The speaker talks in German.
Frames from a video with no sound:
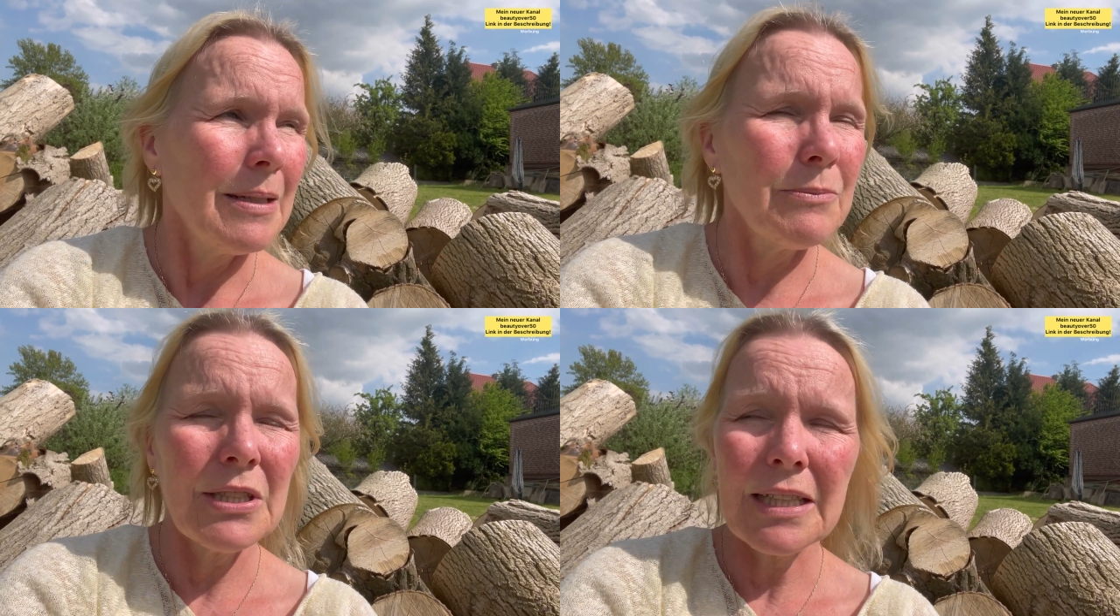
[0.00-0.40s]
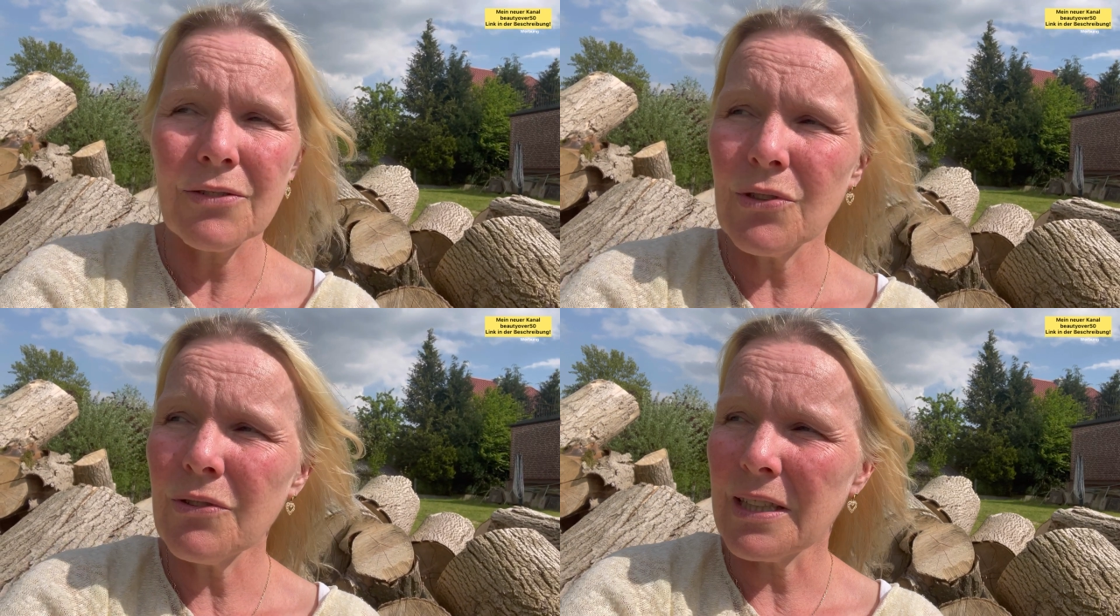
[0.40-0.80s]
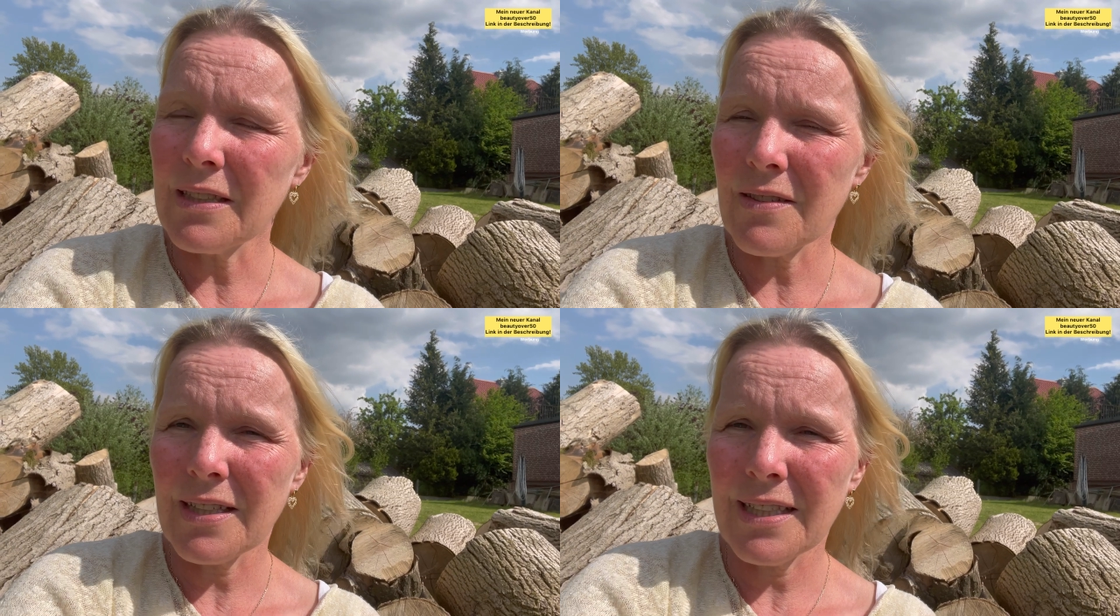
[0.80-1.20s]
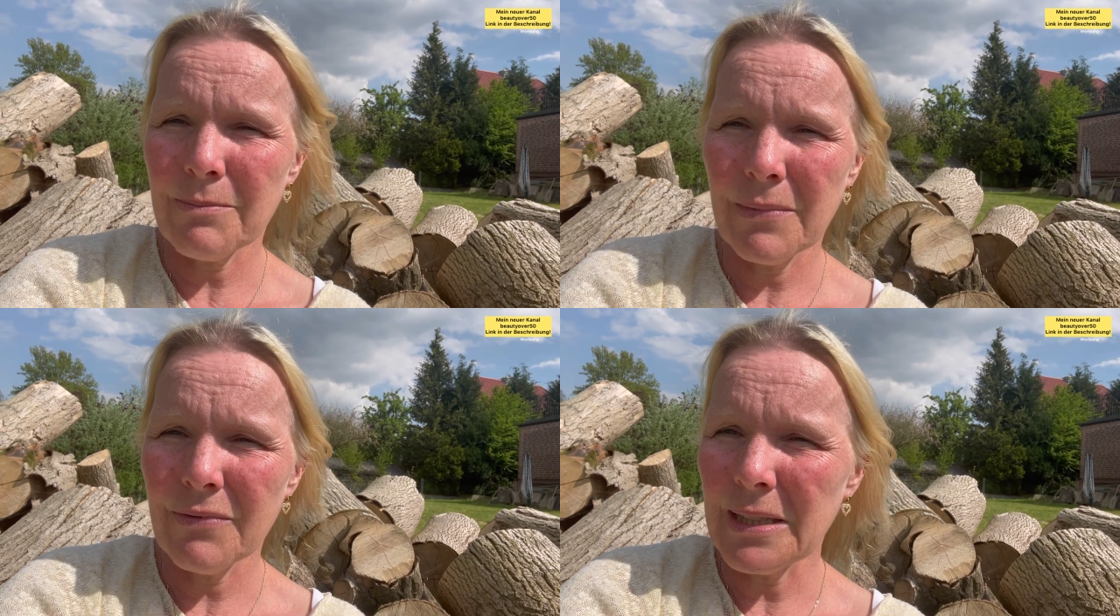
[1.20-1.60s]
Haben wir irgendwann gesagt,
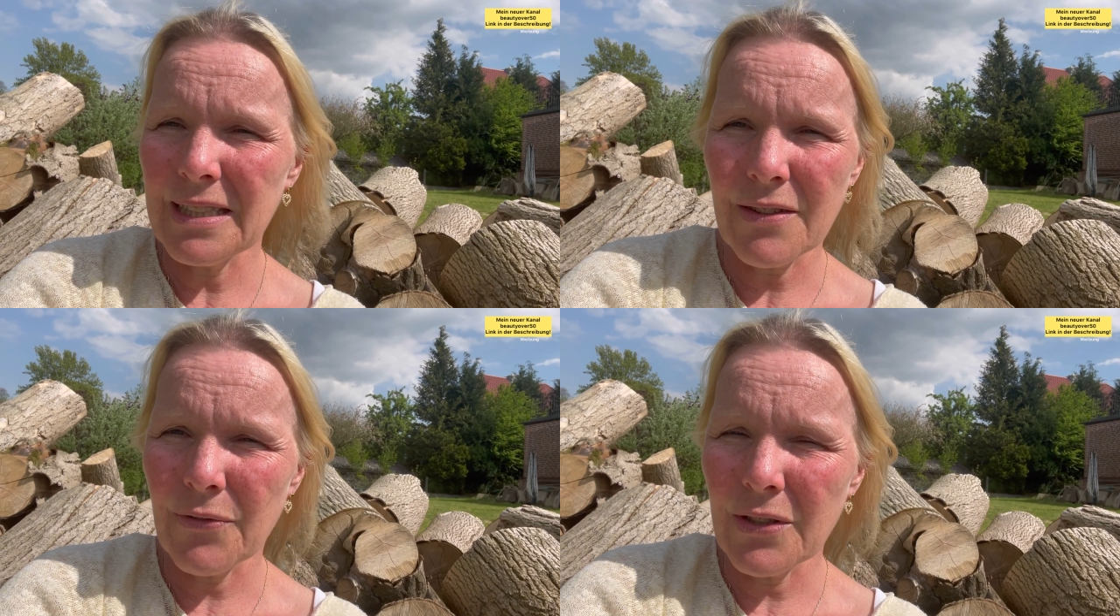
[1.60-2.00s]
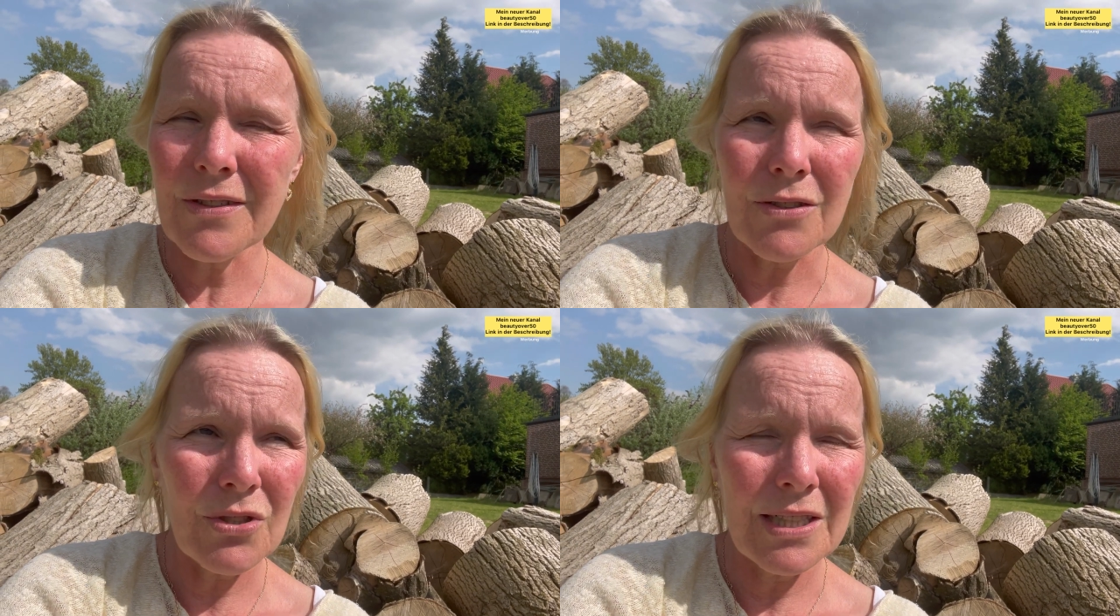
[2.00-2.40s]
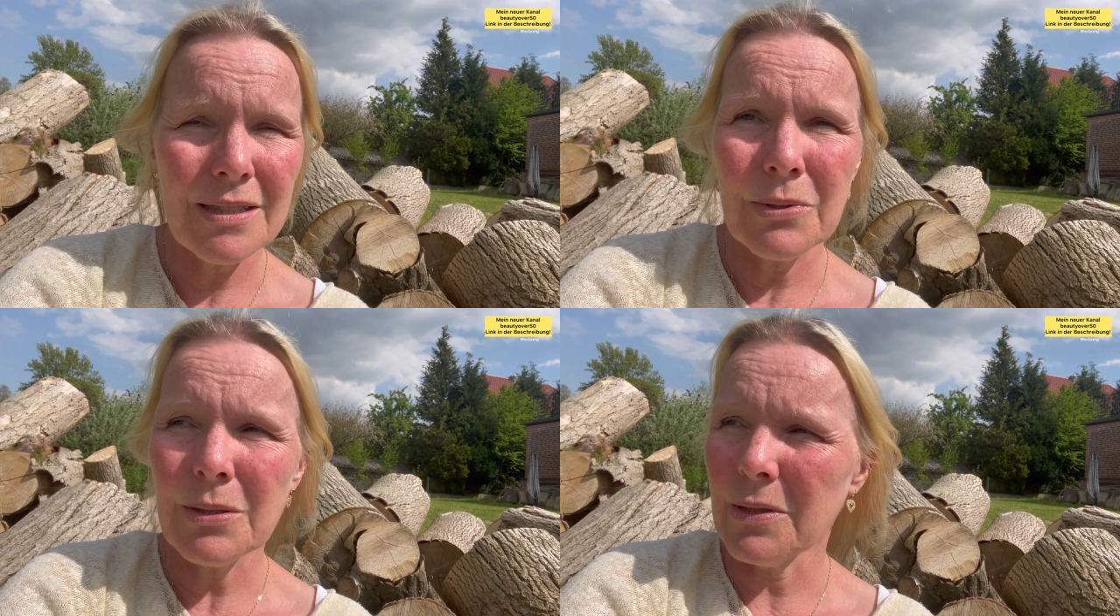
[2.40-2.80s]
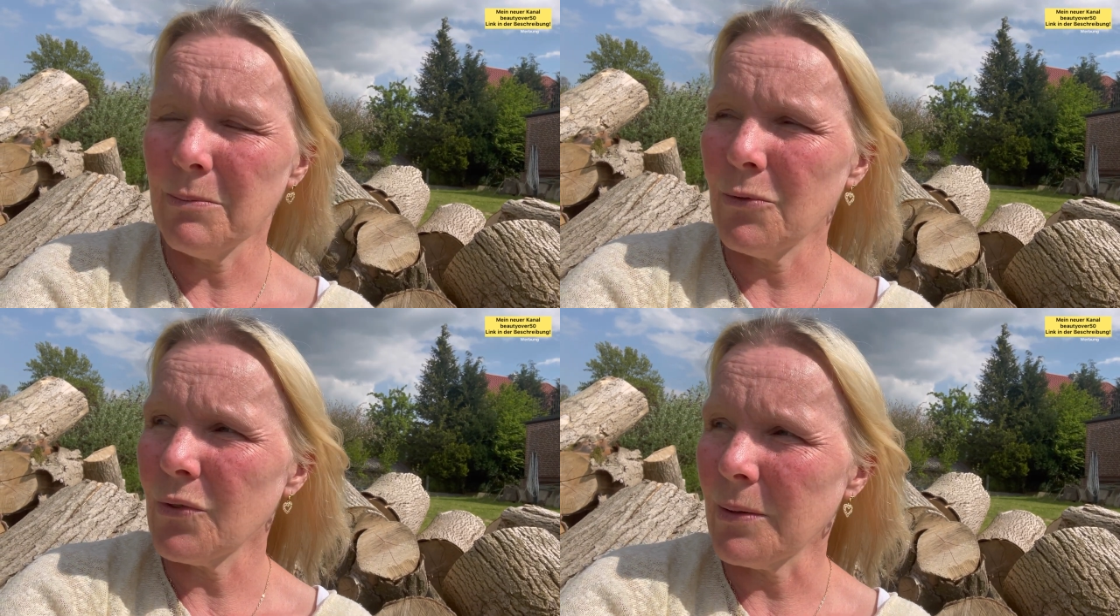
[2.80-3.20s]
wir machen das Fenster zu, er hat nämlich immer
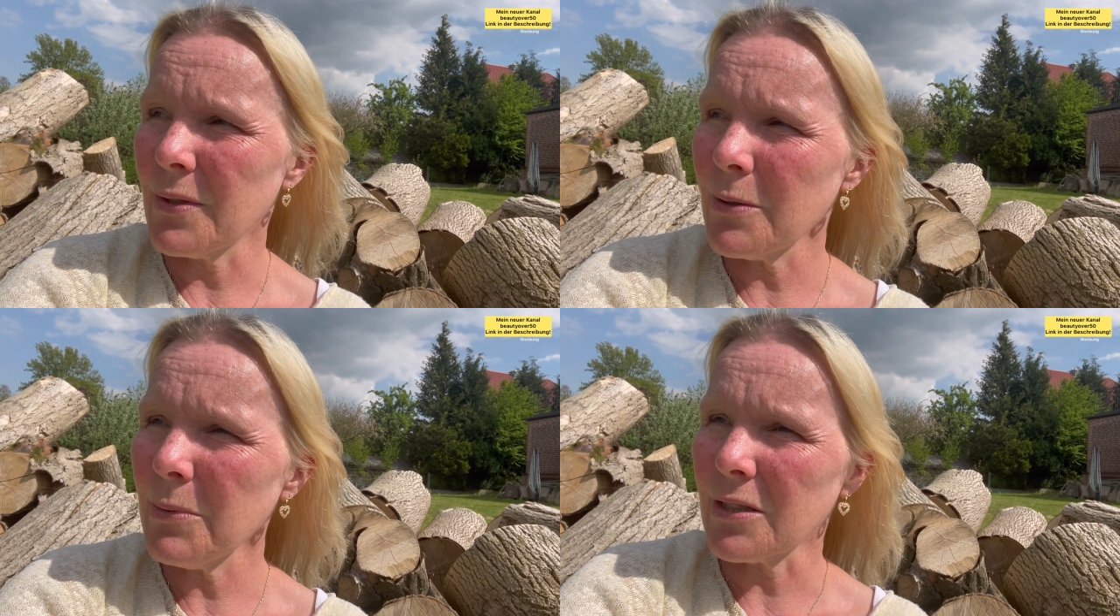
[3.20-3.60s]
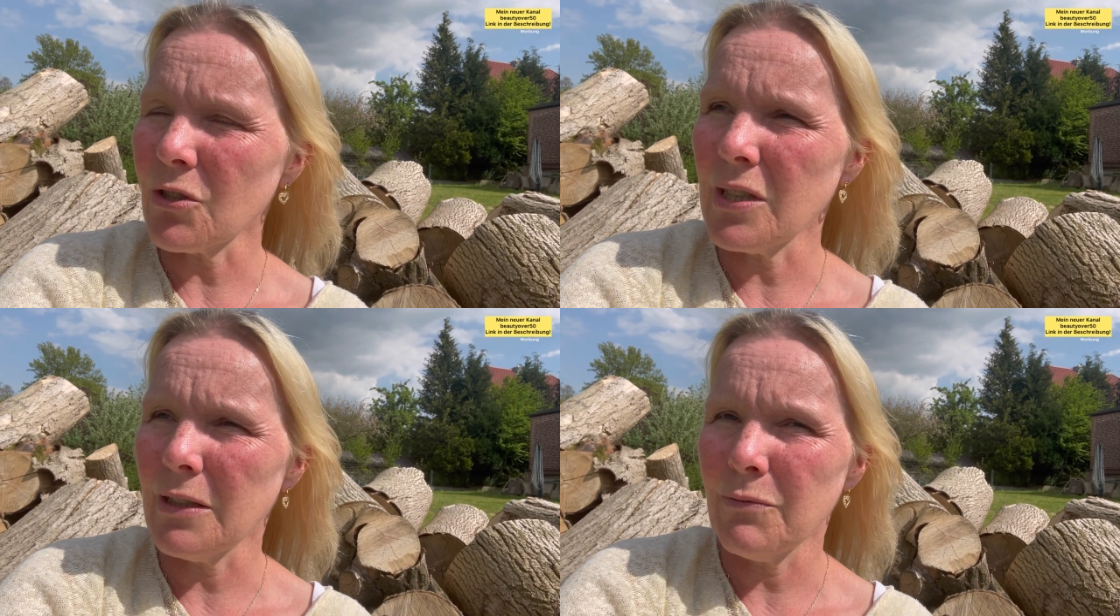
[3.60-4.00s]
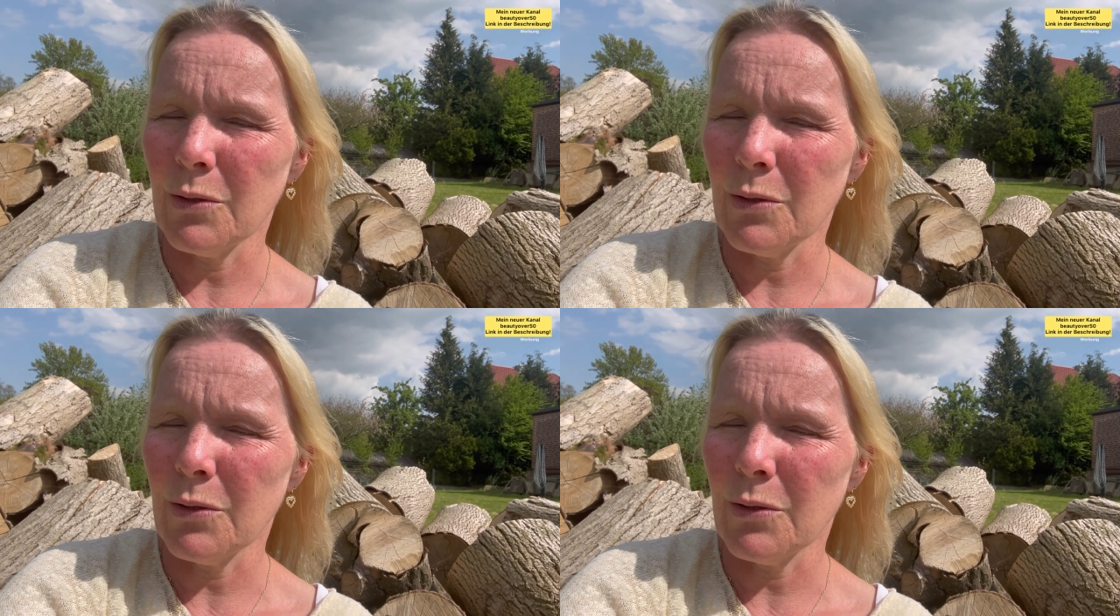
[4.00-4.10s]
in unserem Zimmer geschlafen,